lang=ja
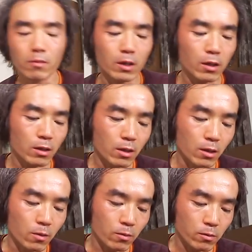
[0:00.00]
お元
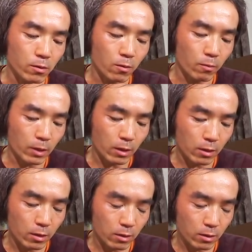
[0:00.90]
気のすりごま
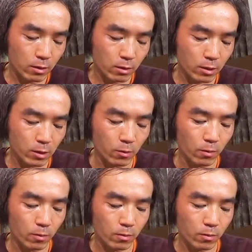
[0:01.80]
白